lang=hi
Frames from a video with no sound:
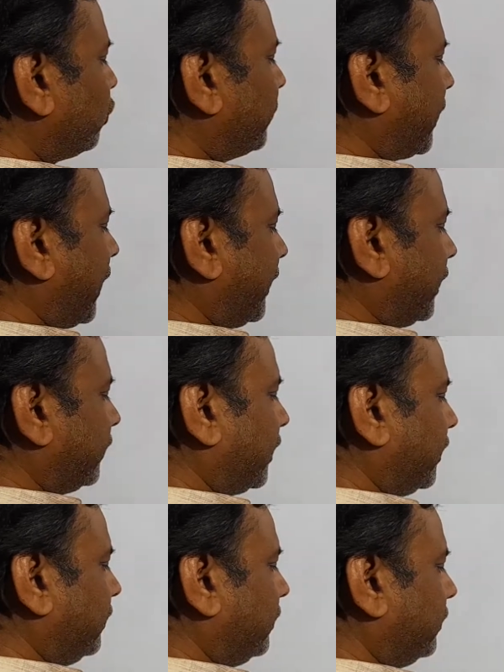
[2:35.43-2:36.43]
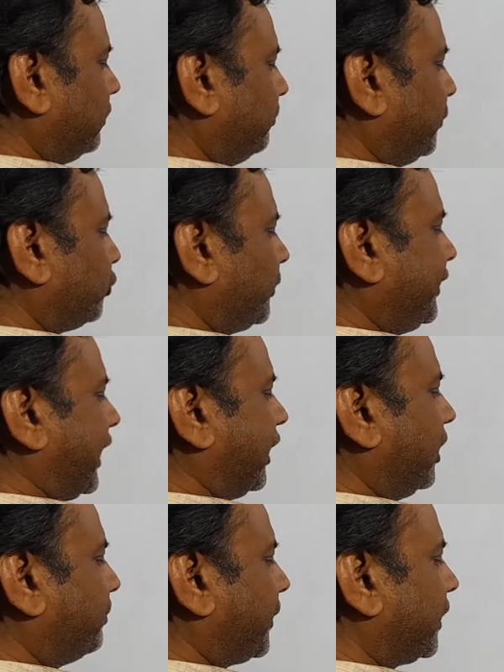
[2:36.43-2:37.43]
को बढ़ाना था
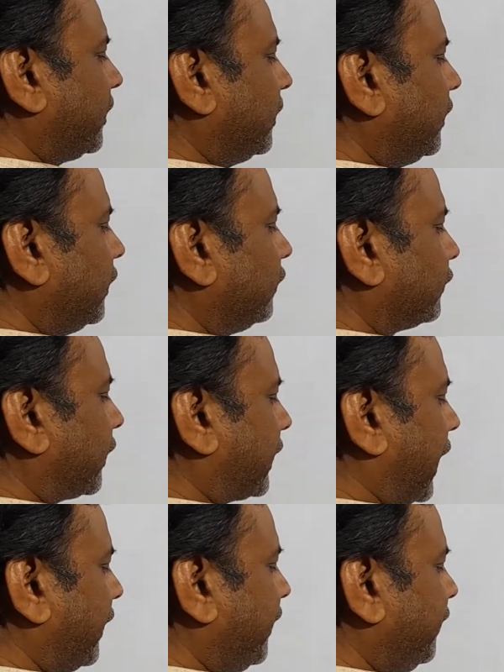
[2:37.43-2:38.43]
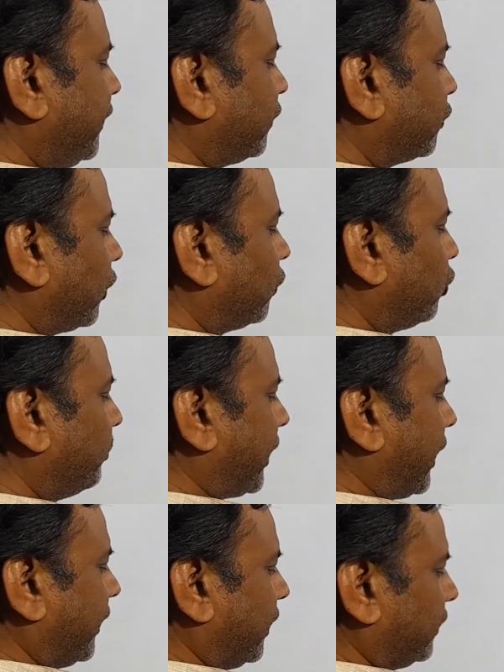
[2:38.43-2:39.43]
विश्वविद्यालय पर सरकारी नियंत्रण को
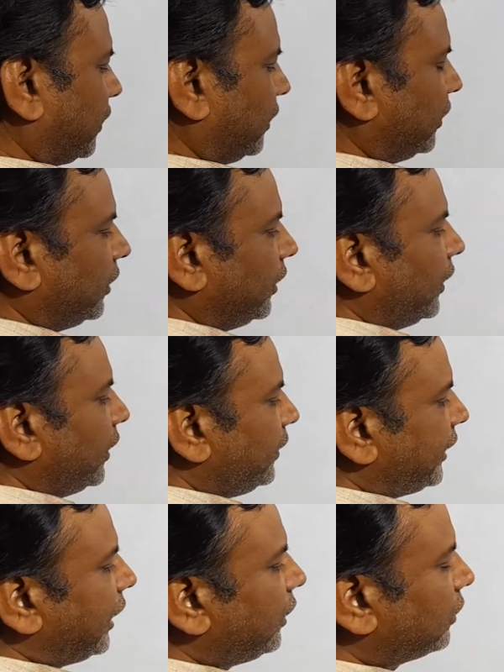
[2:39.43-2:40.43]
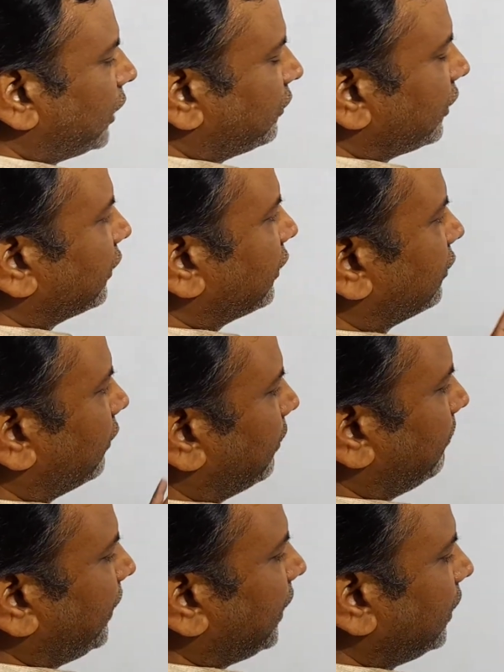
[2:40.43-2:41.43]
बढ़ाना था यही कजन के
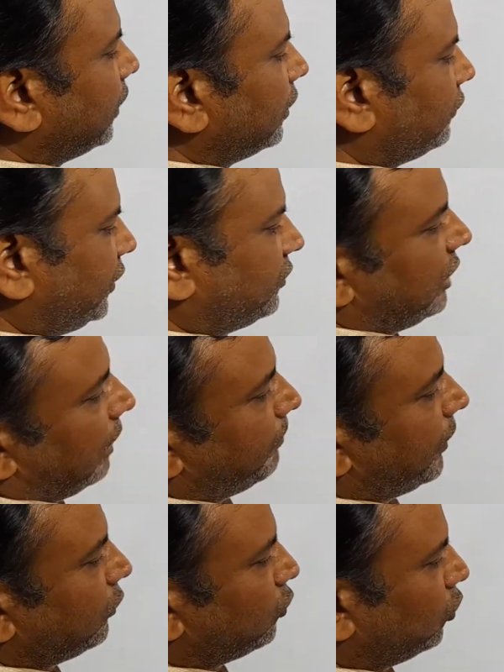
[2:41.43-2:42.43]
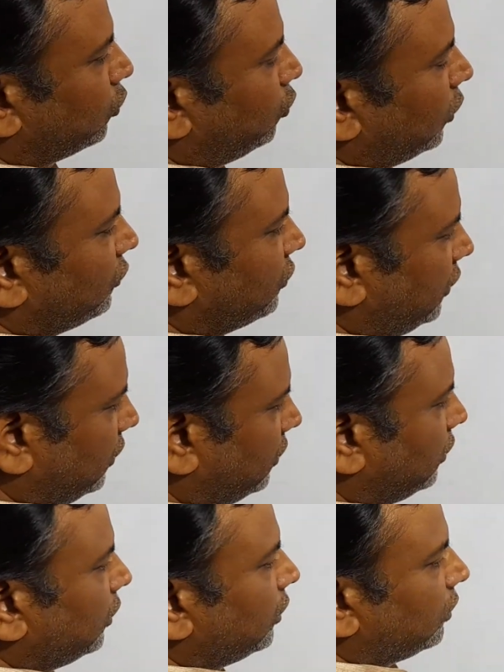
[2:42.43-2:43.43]
समय में शिक्षा पर जो थोड़ी सी
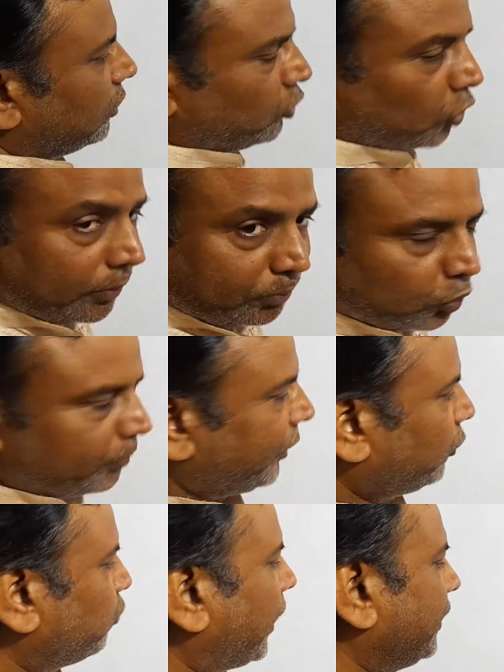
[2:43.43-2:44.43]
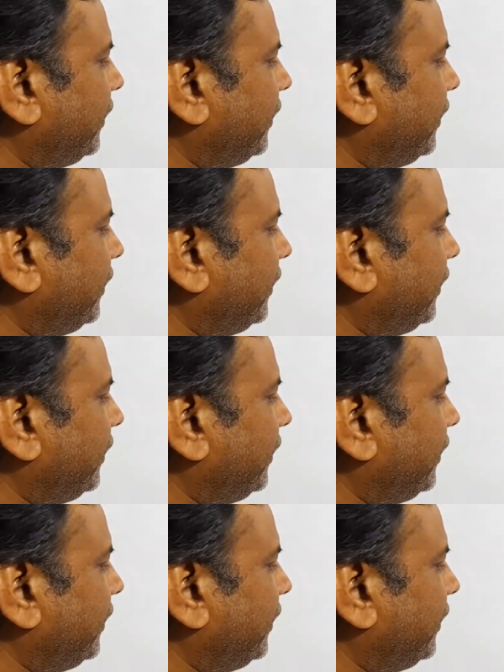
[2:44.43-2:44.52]
जो इम्प्रूवमेंट हुआ